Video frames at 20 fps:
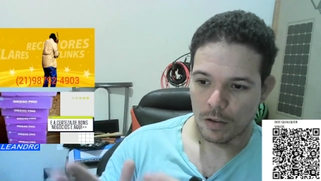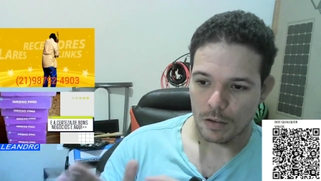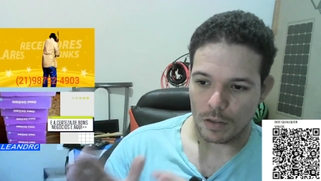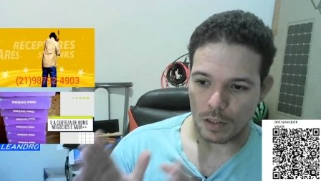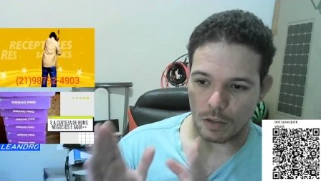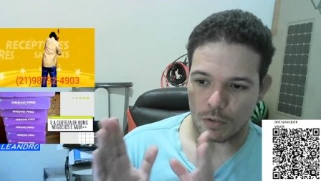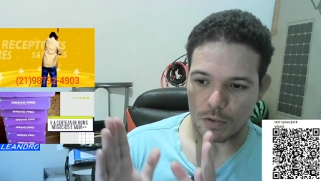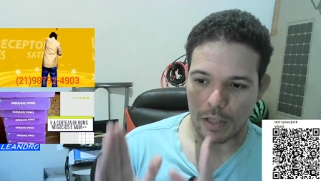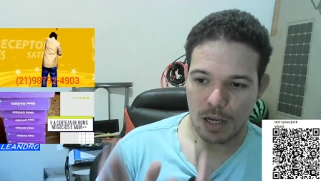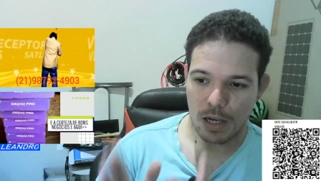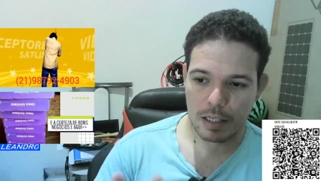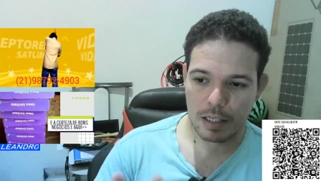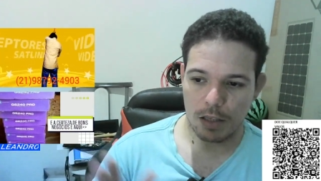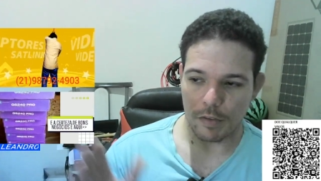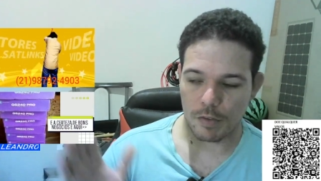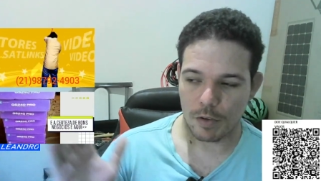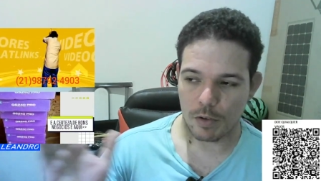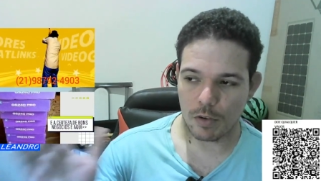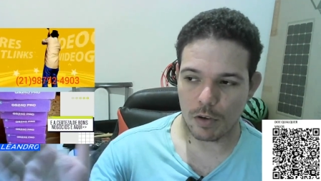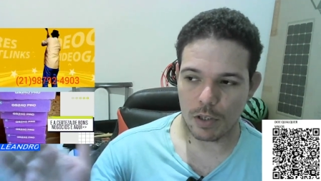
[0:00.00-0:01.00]
Então daqui
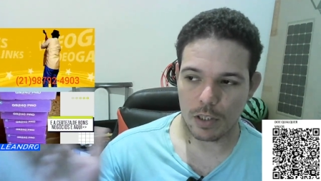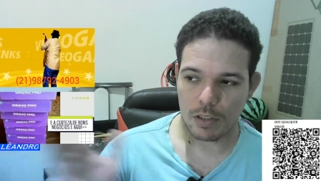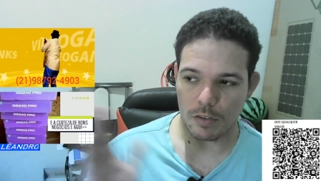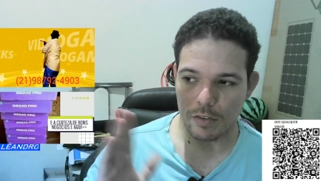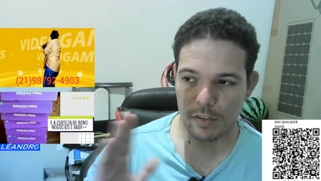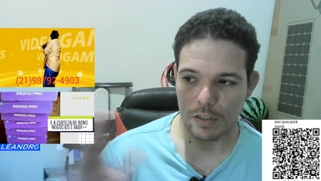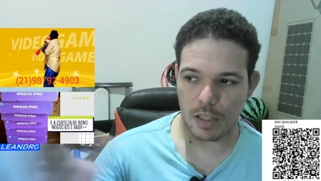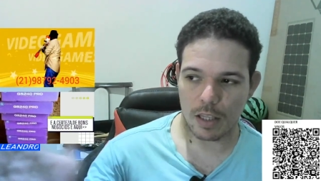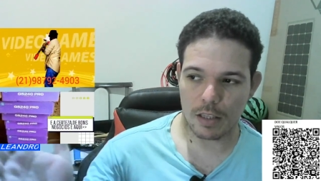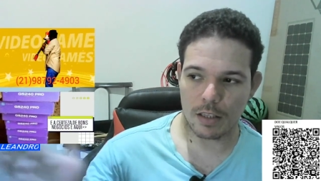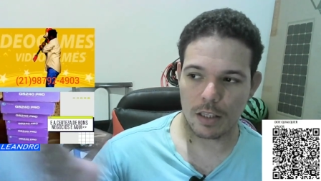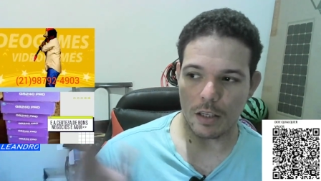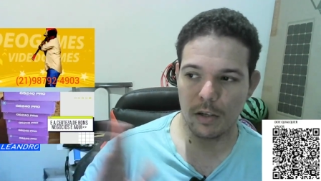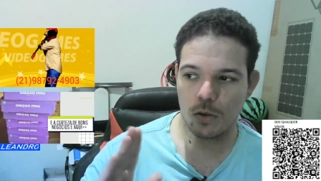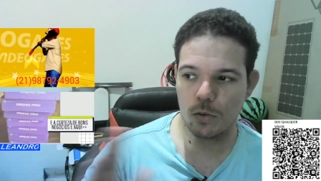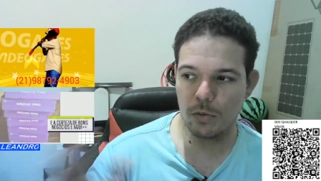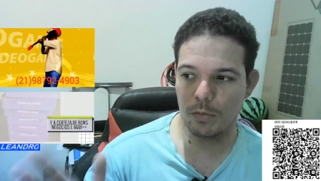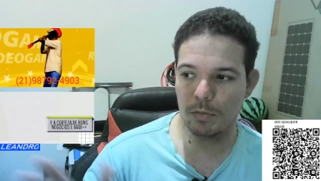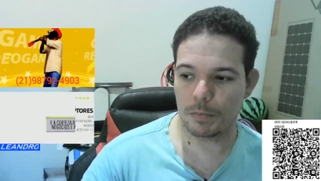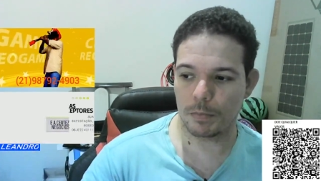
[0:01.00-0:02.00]
fica olhando se está tendo
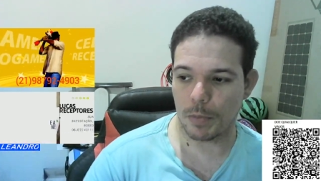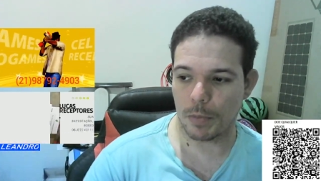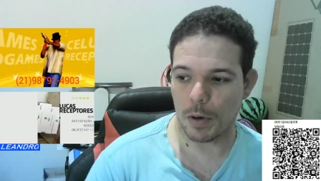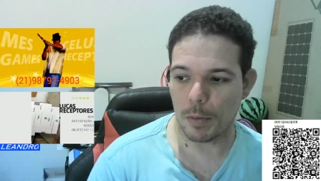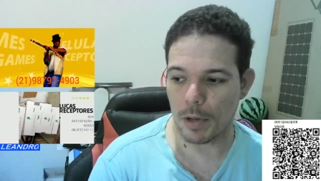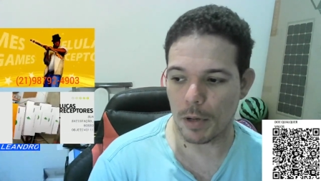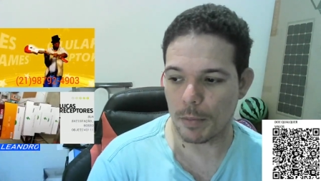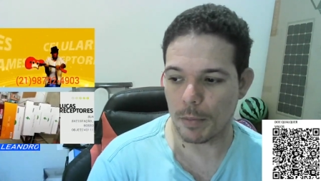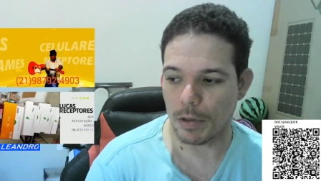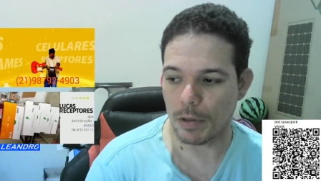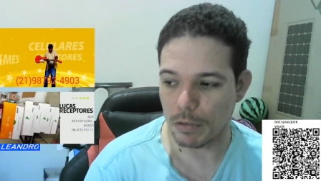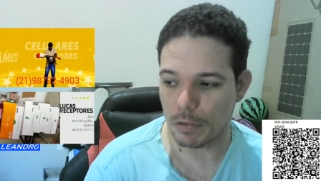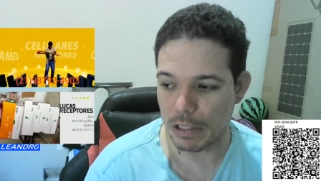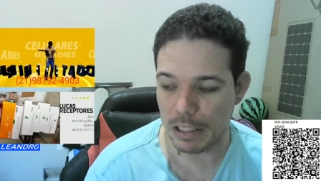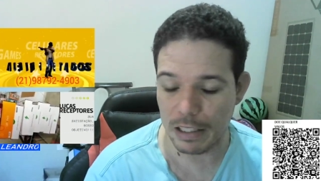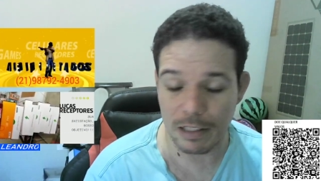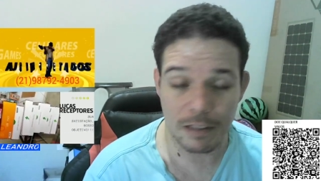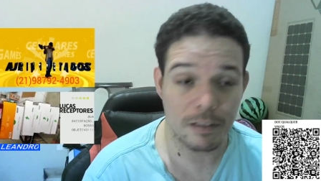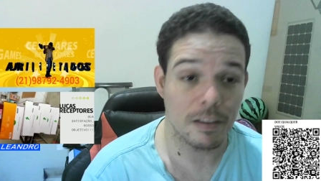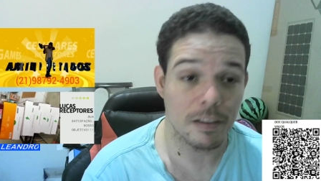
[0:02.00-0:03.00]
algum problema.
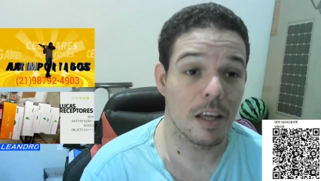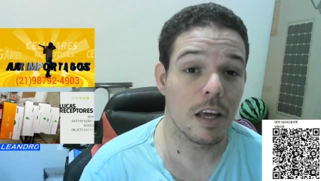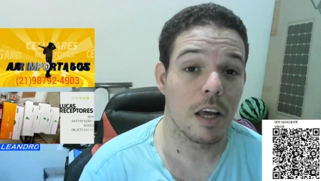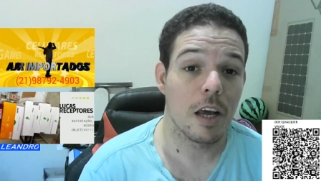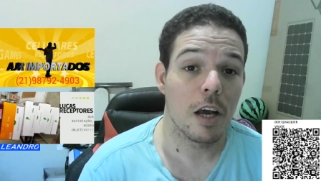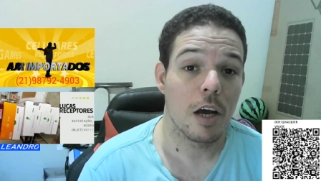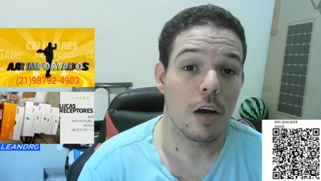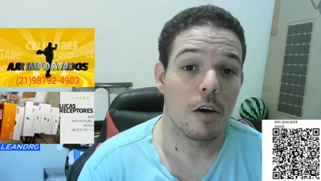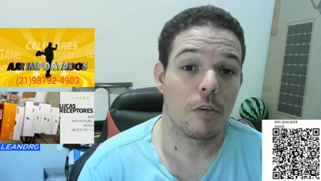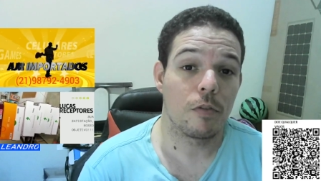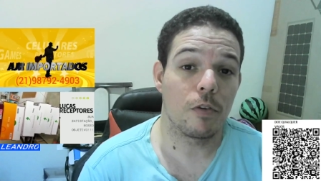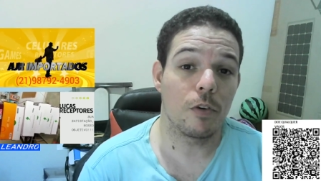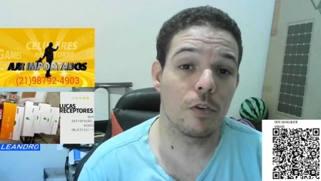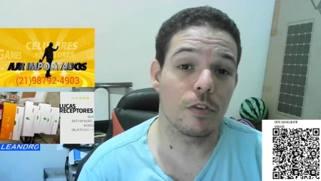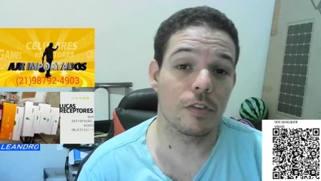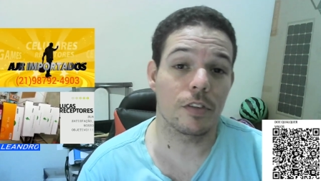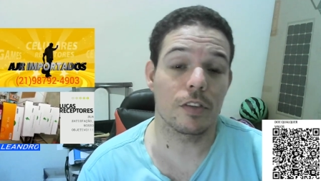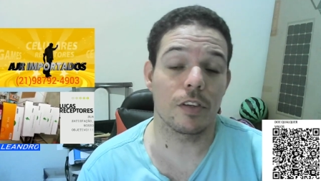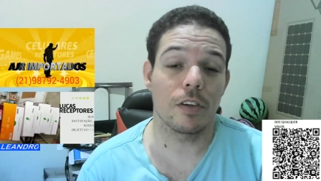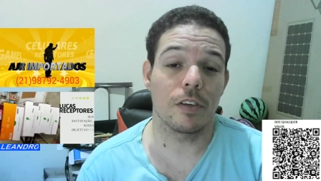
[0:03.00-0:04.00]
E
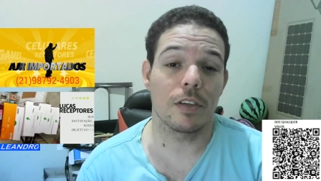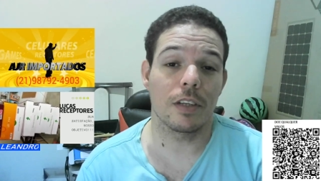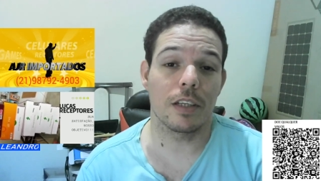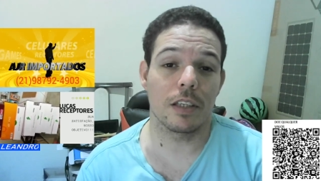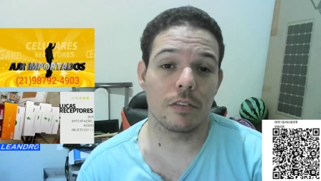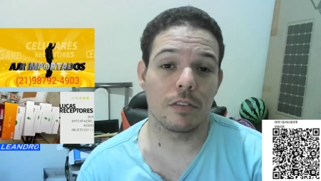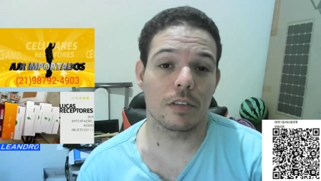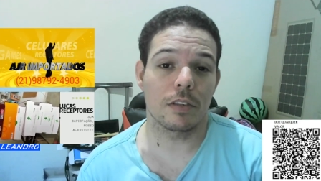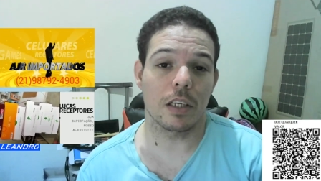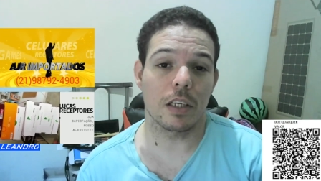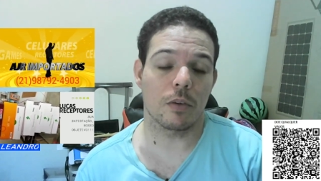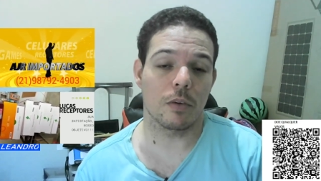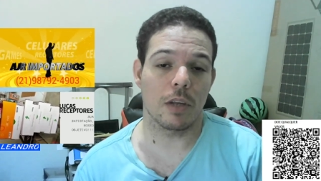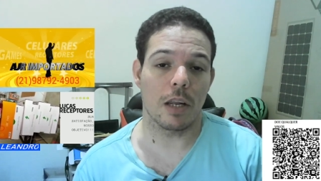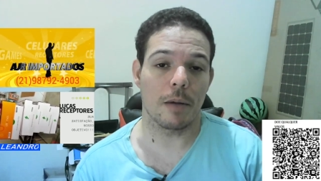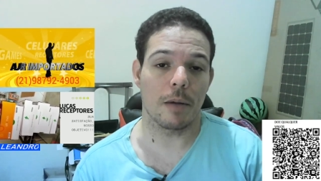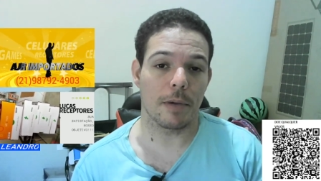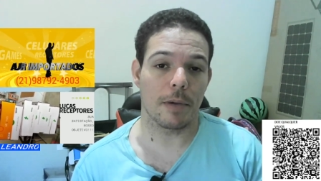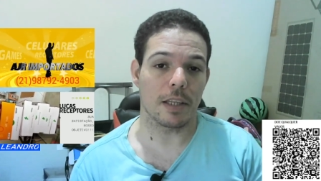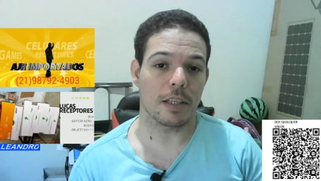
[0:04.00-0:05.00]
funcionando
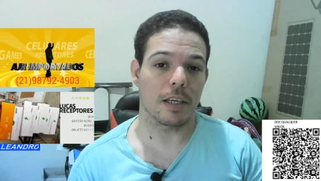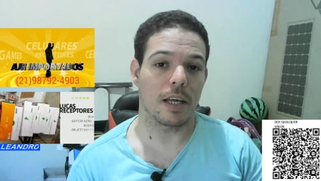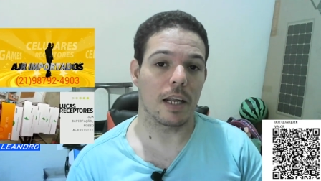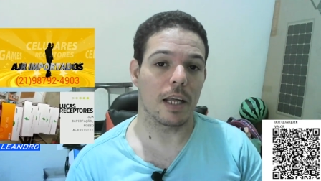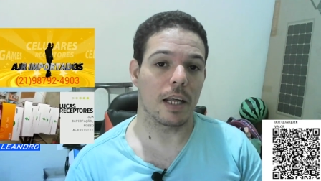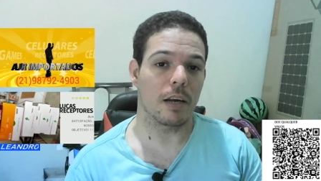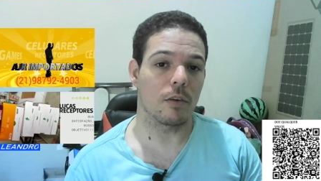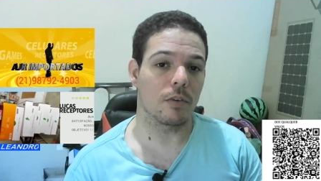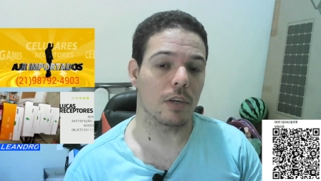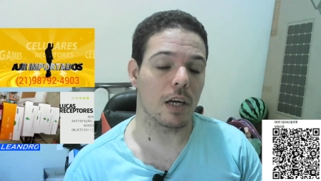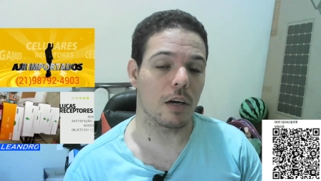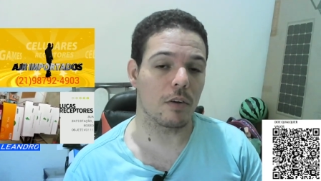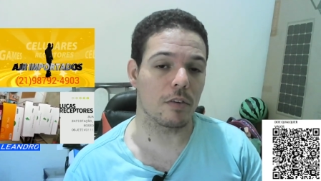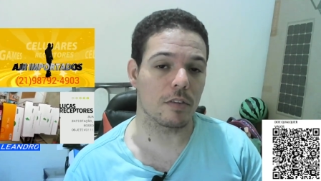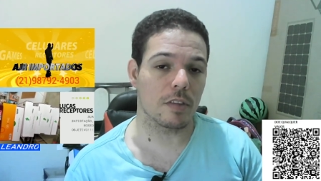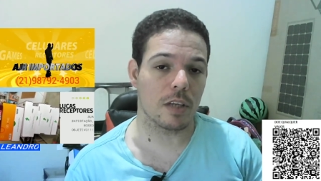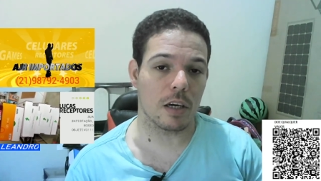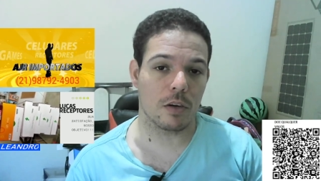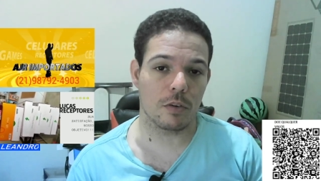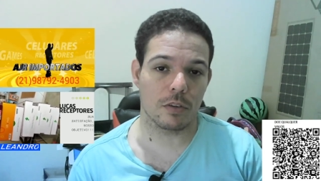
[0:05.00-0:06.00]
tranquilamente. Galera, a única
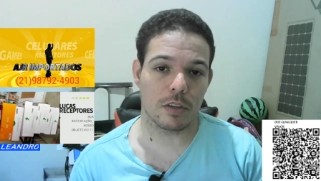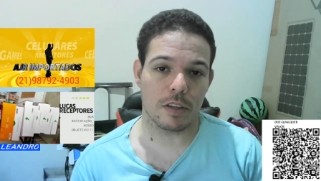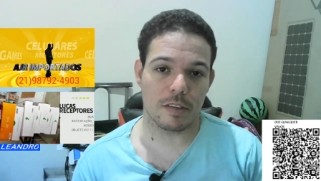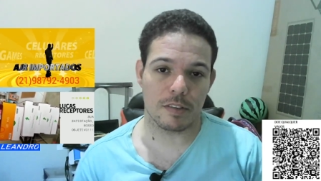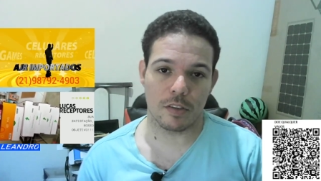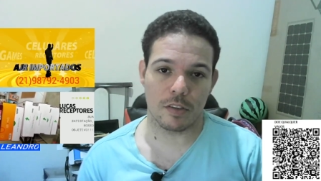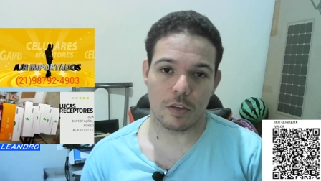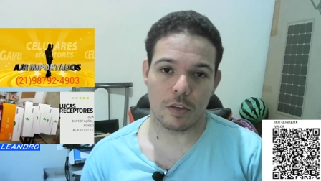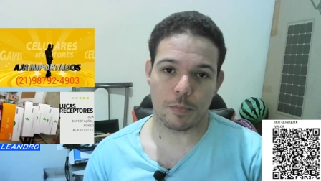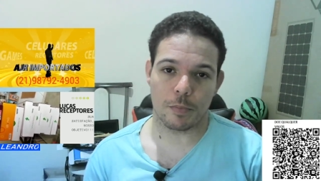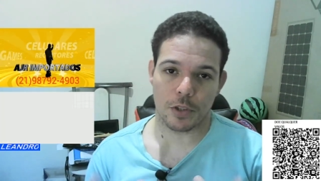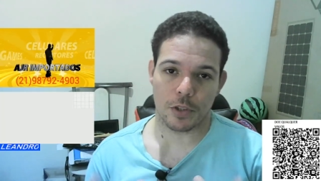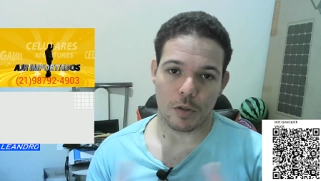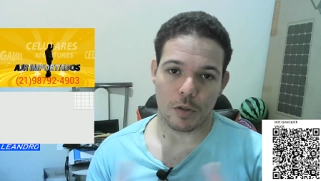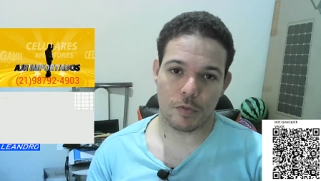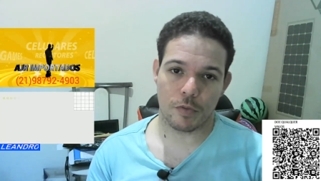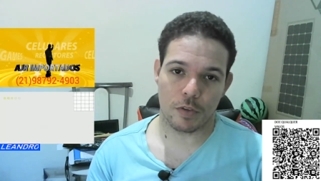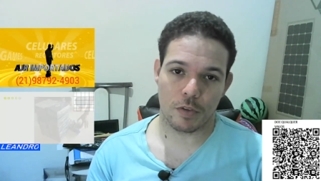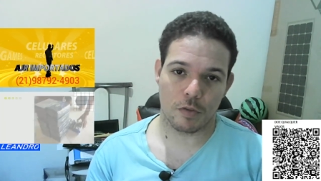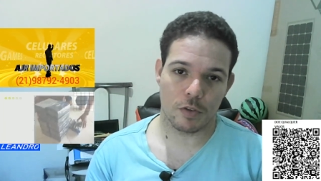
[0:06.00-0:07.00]
coisa que aconteceu depois que eu
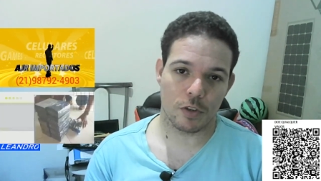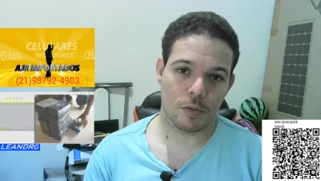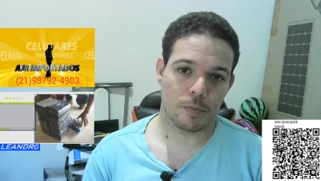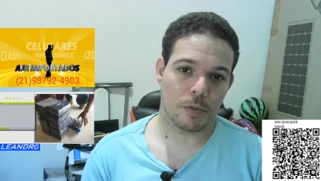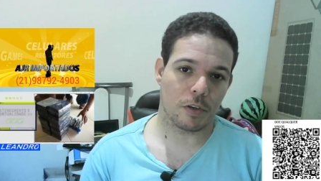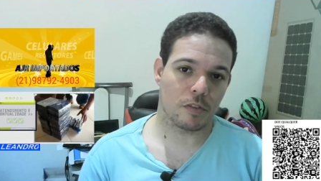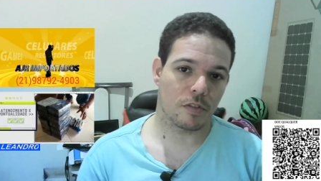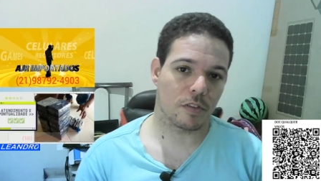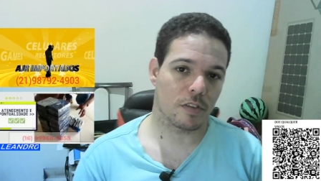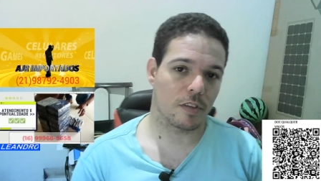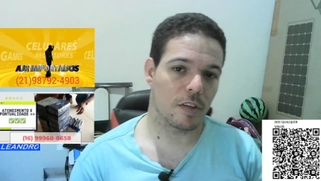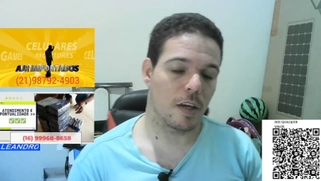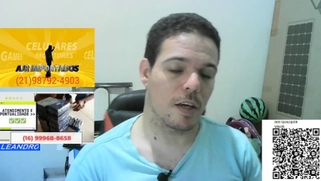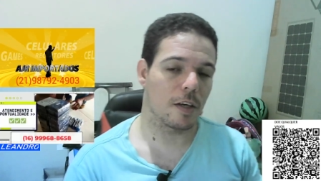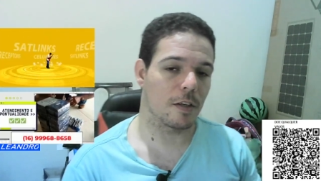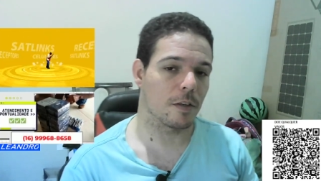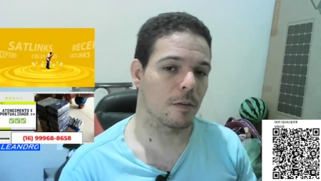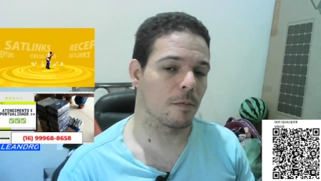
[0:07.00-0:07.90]
fiz o vídeo para vocês